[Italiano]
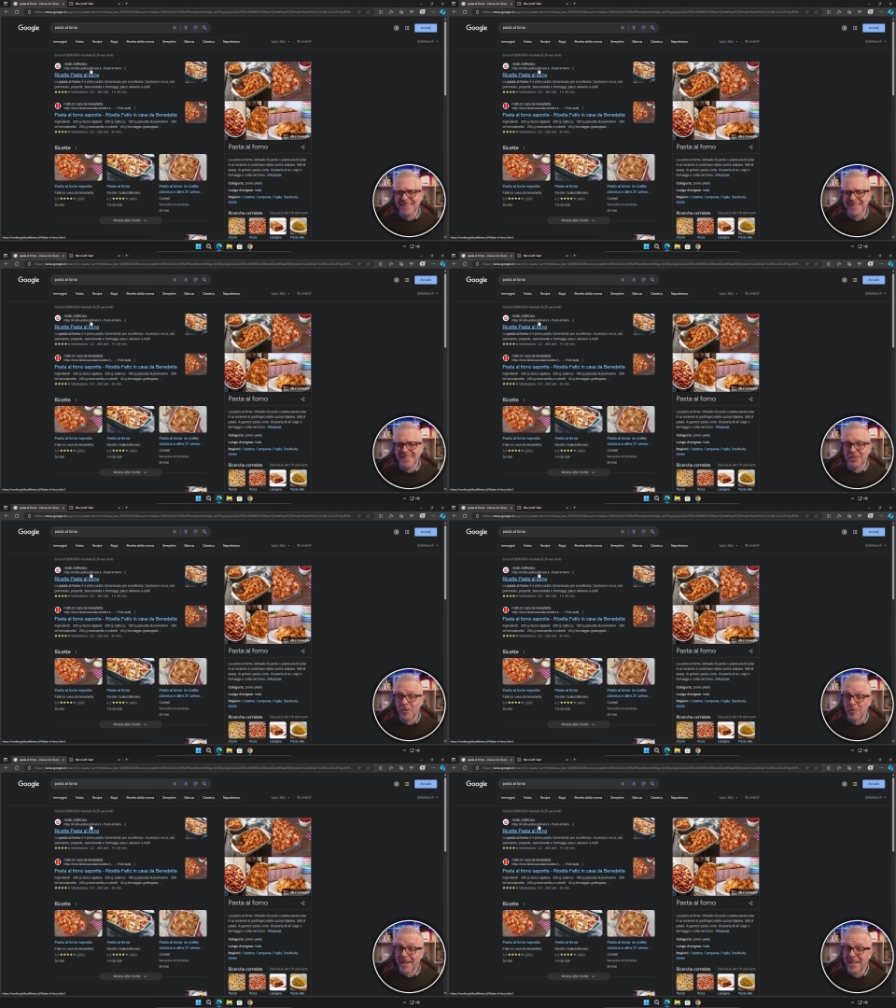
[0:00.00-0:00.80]

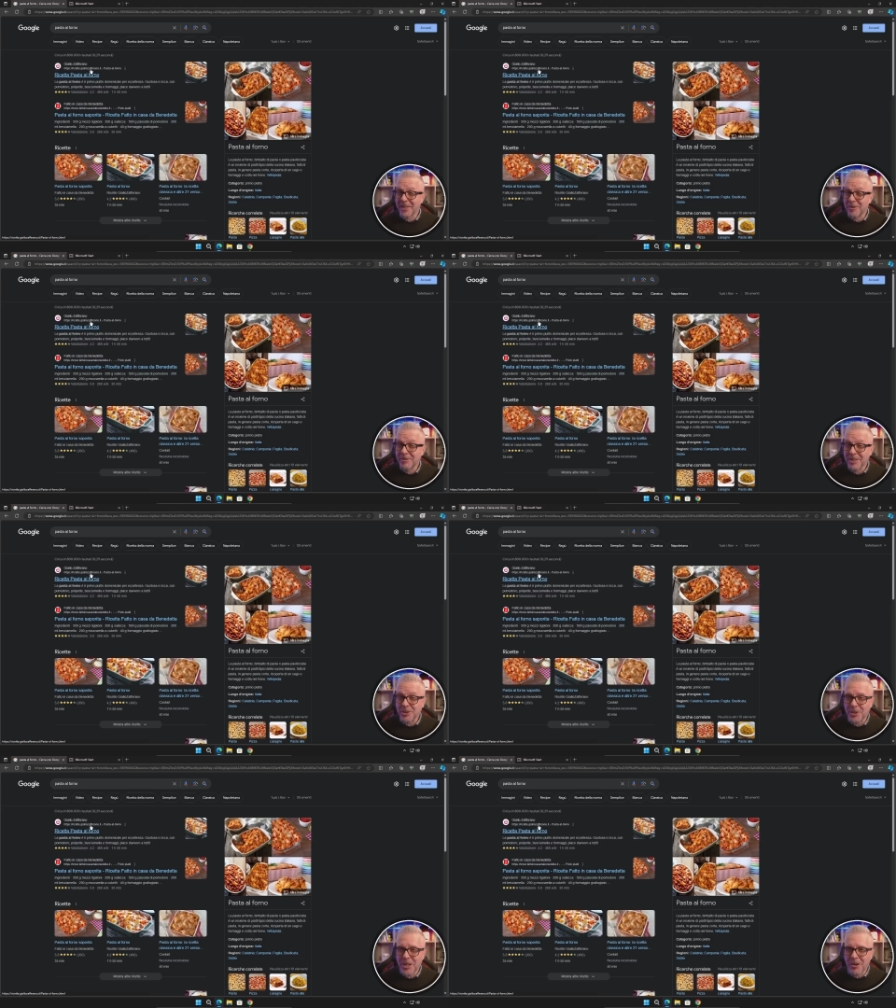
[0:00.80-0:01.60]
sito, magari come
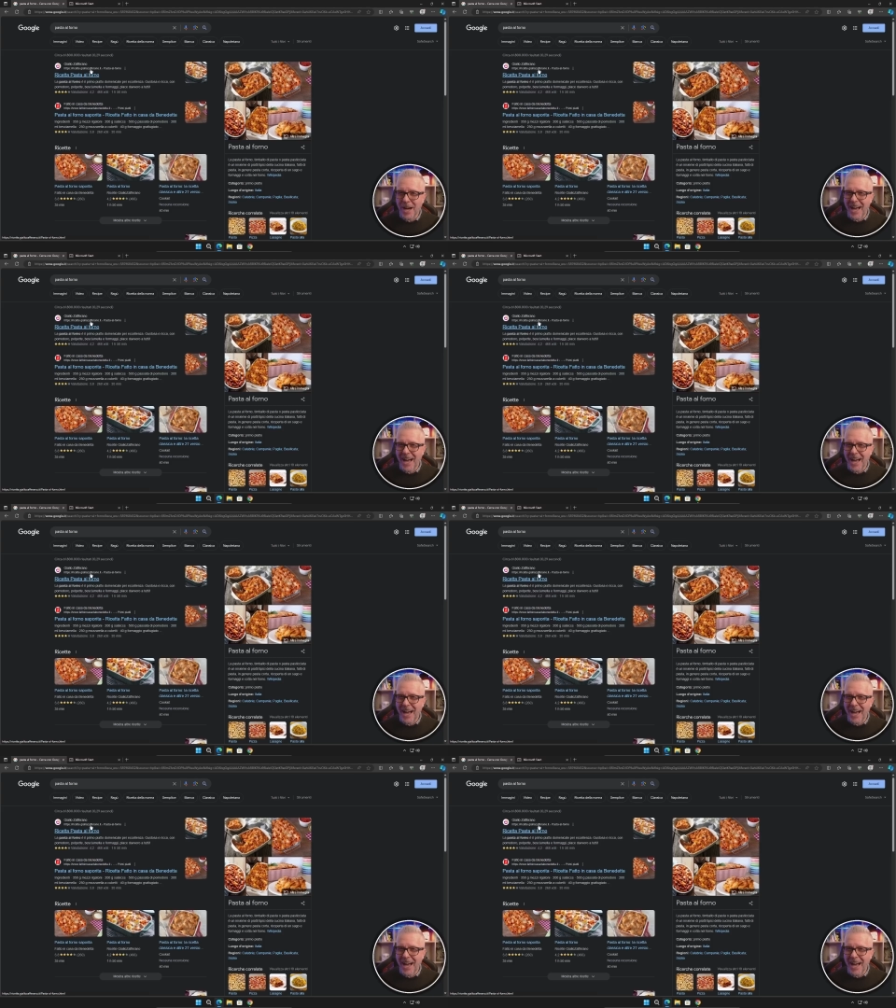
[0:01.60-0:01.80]
faccio io